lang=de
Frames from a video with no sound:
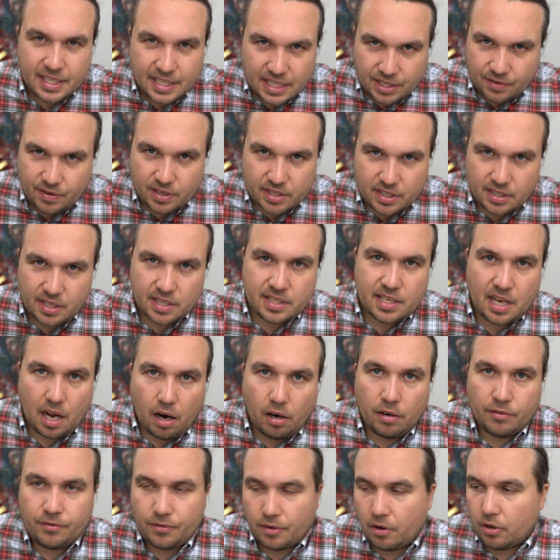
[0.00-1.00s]
Quasi das
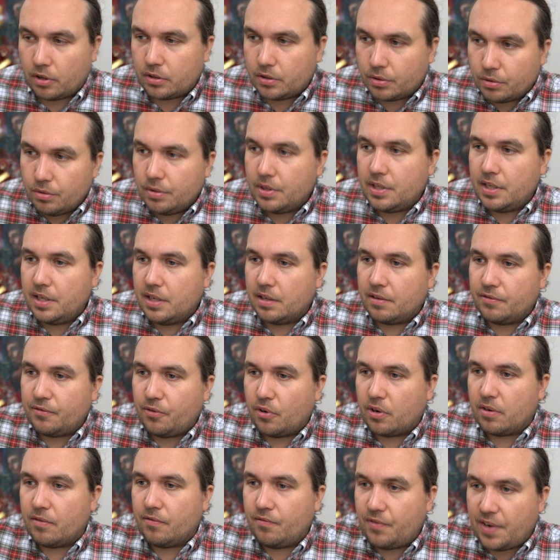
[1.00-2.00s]
Aufoktroyieren
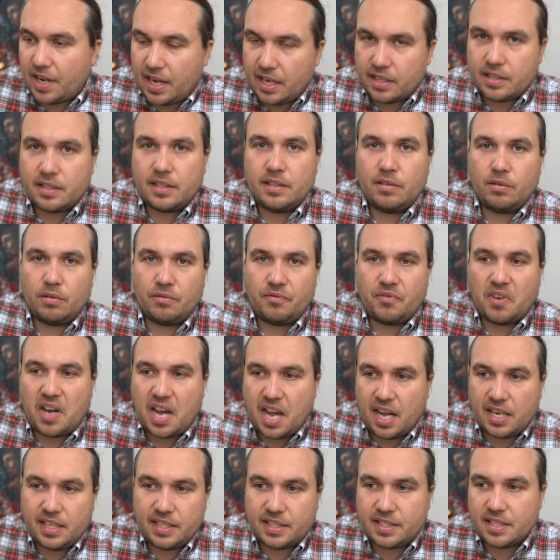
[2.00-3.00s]
von Werten und
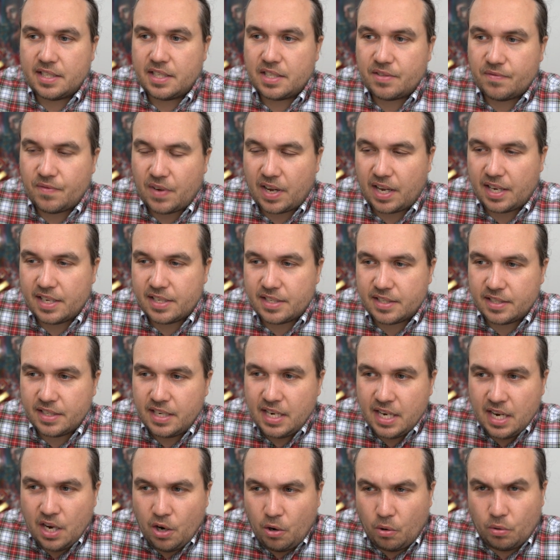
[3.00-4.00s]
Verhaltensweisen
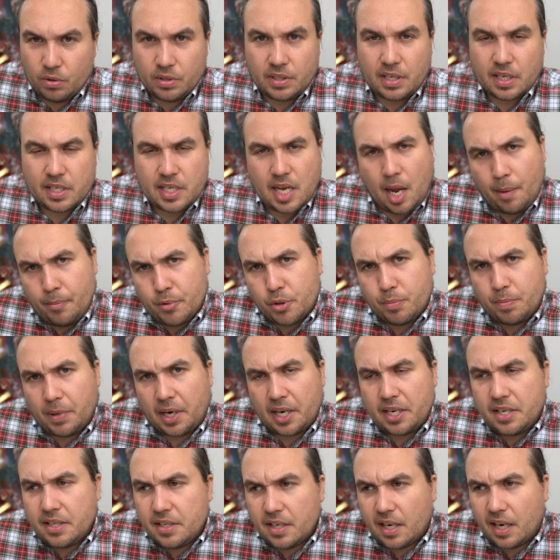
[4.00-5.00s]
und das
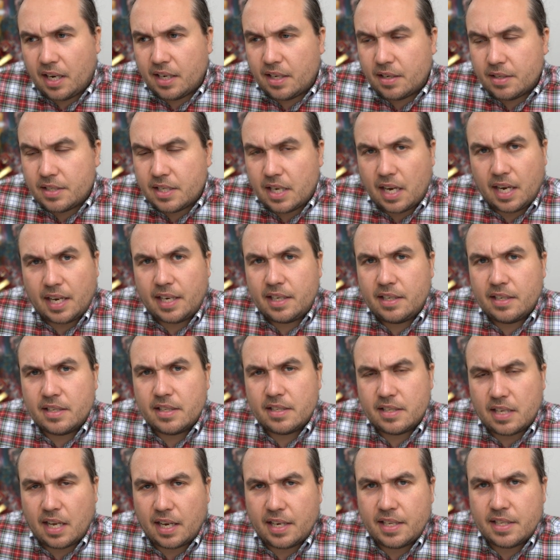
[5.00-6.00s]
Absprechen eines eigenen
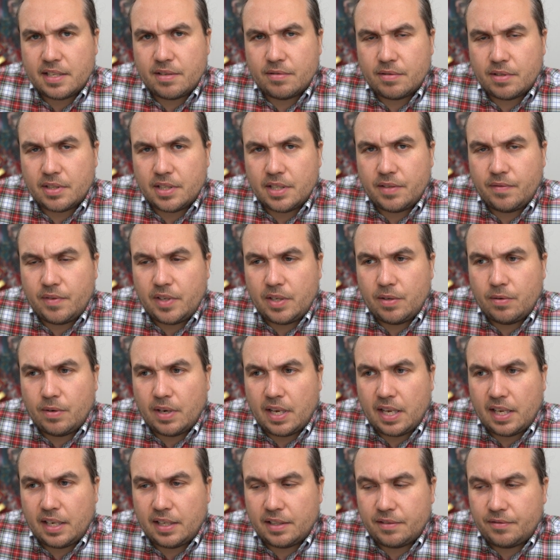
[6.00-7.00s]
Seins und Individuen
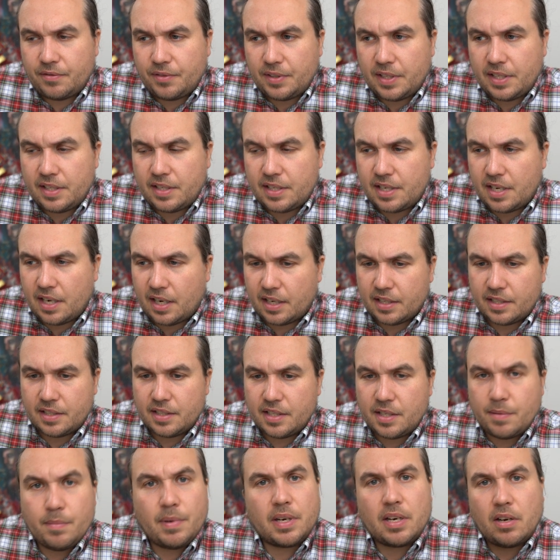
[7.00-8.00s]
individuellen Fähigkeiten,
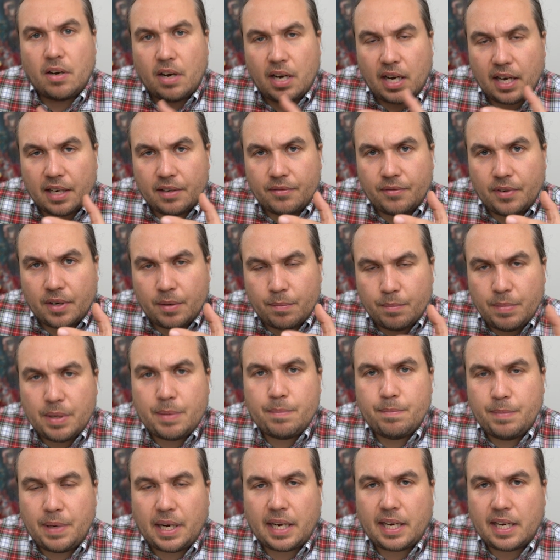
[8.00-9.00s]
die man auch einfach
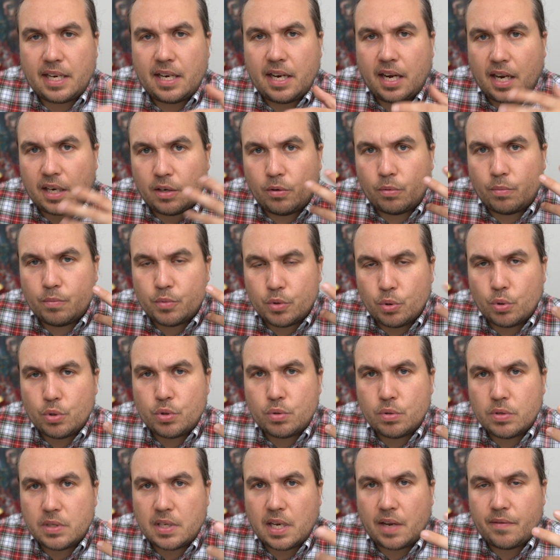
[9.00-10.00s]
mitbringen kann, um so
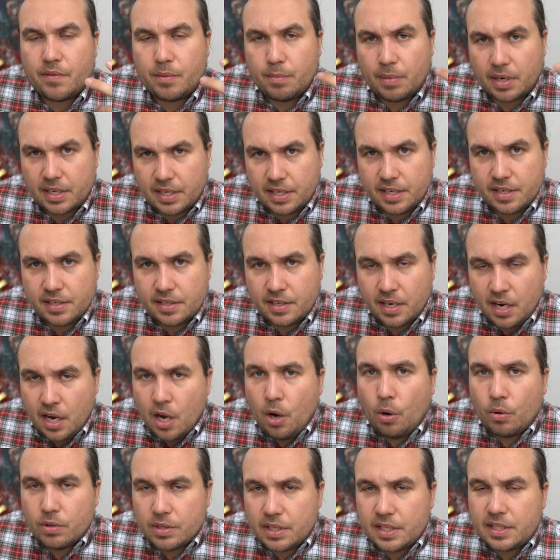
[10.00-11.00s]
zu sein, wie man ist
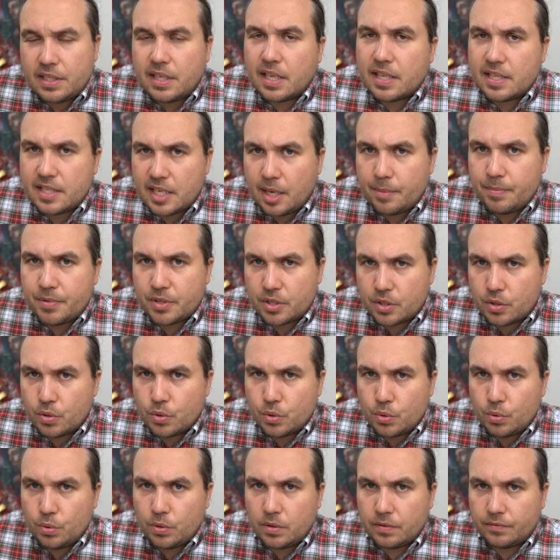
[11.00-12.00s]
und sich dann selbst zu
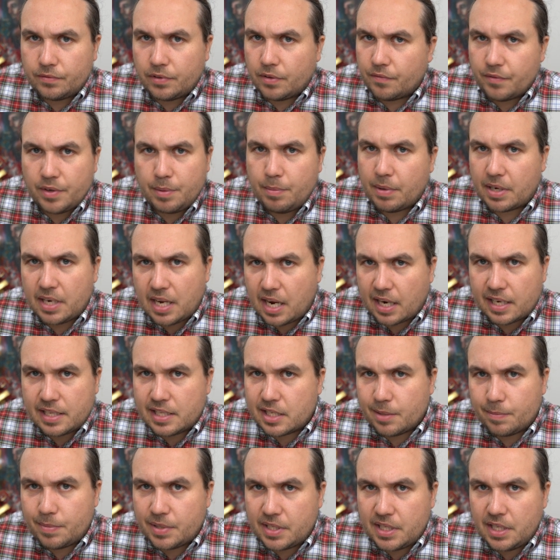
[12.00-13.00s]
suchen, von wem man
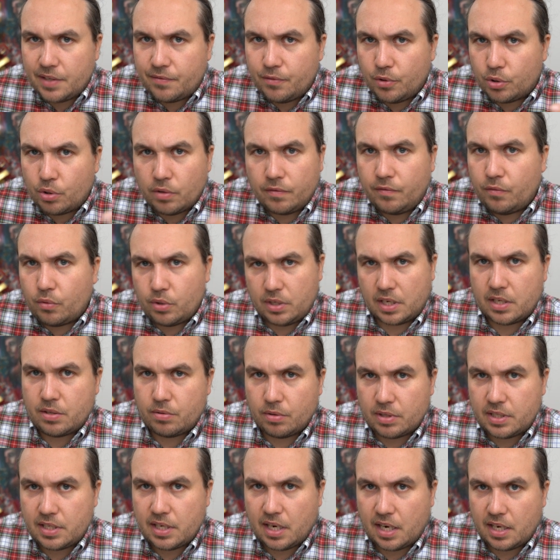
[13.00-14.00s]
akzeptiert wird und wo das
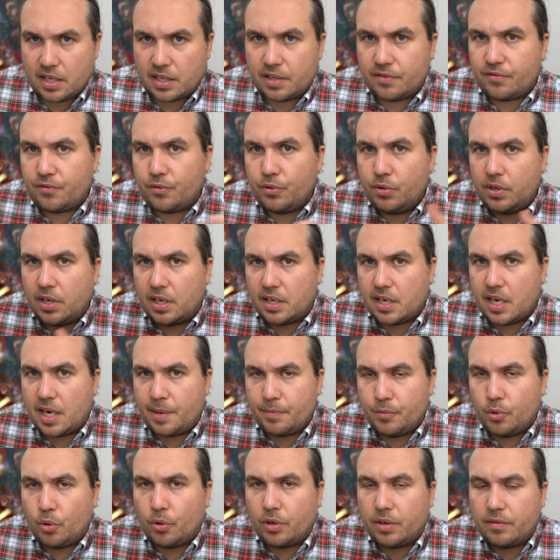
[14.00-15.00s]
soziale Gefüge an
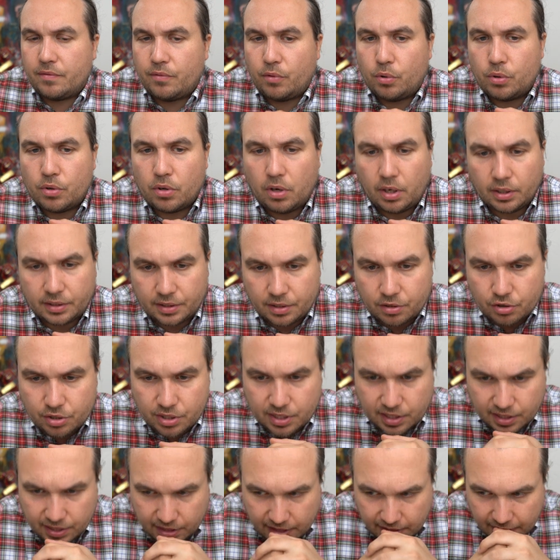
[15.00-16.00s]
einem neuen Wohnort
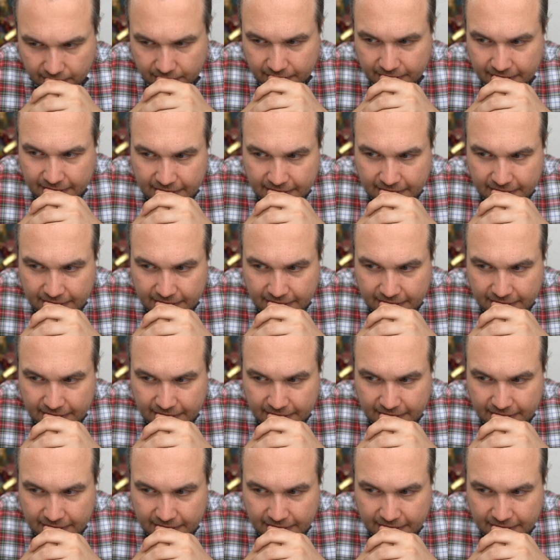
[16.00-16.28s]
entstehen kann.